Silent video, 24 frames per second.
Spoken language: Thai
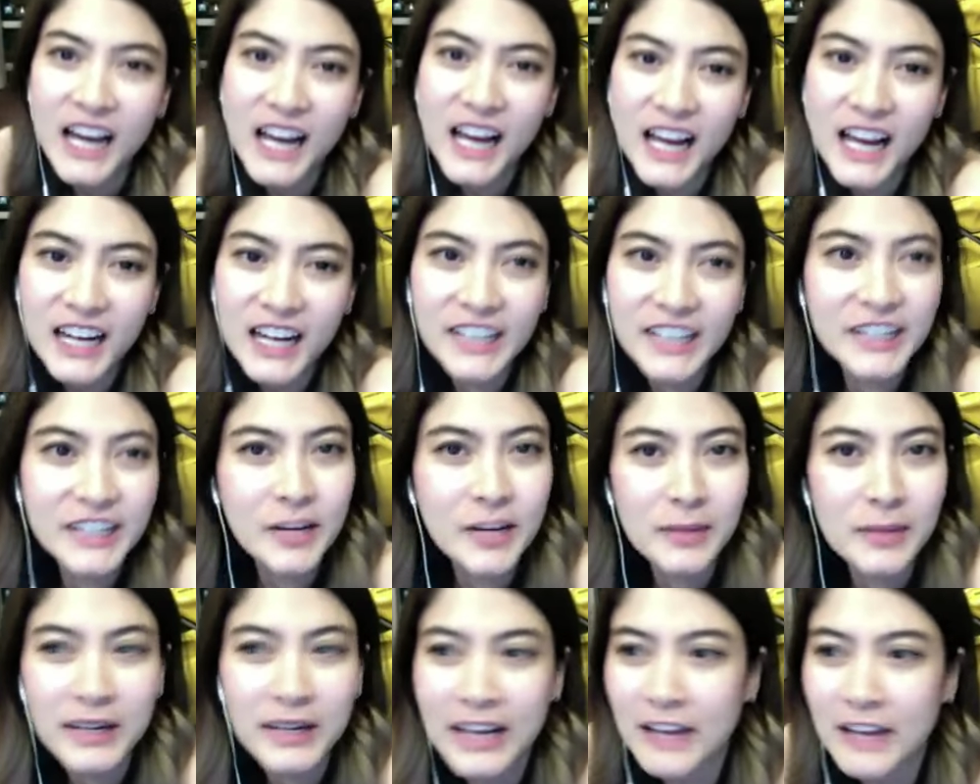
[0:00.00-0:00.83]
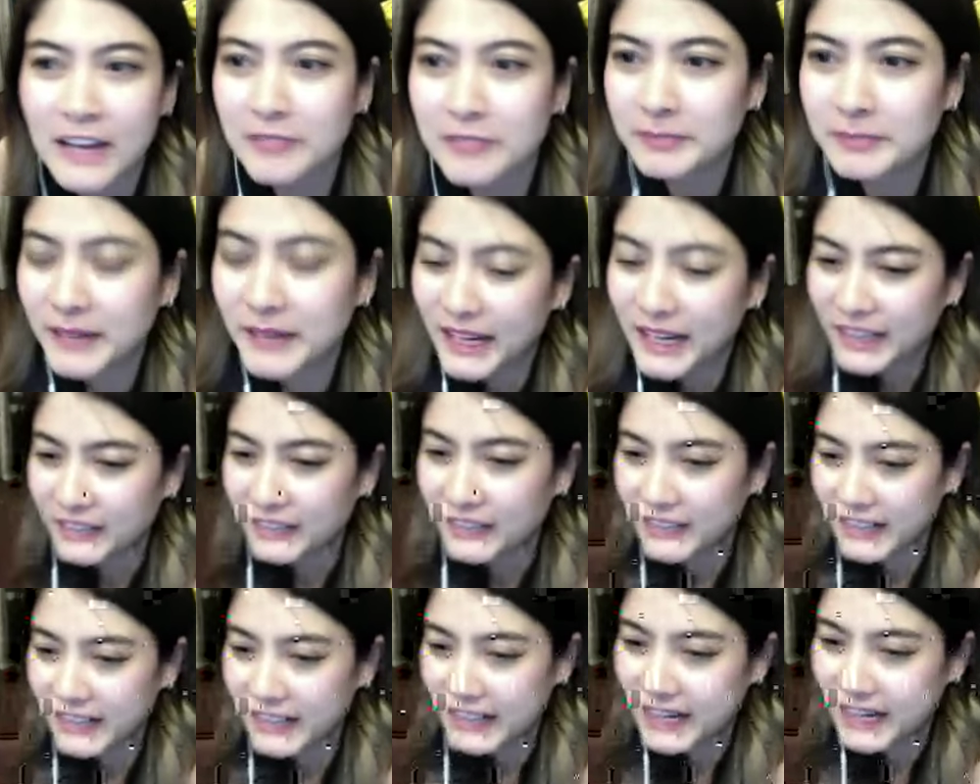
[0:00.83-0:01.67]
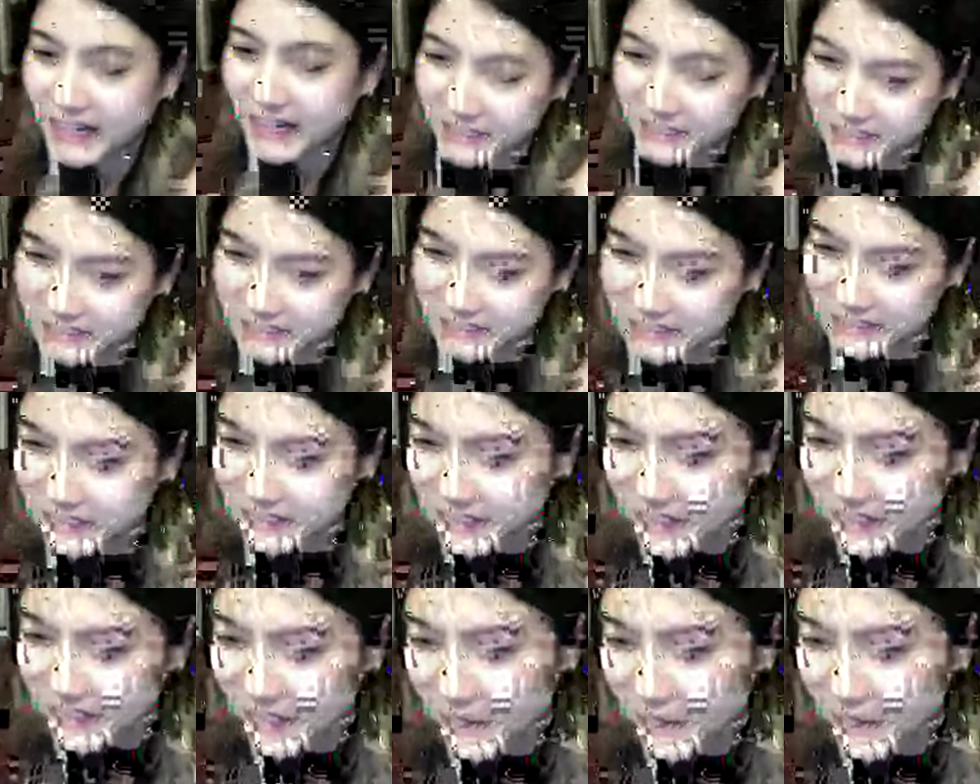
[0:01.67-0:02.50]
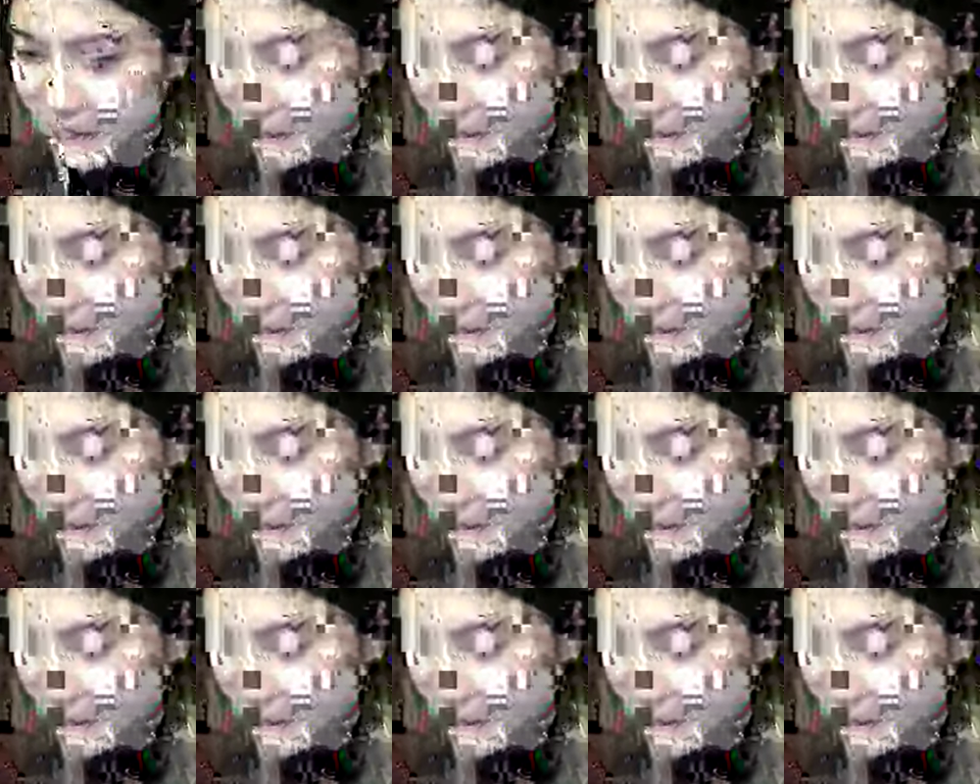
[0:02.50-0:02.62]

แล้วเดี๋ยวมาไลฟ์ใหม่วันหลัง ขอบคุ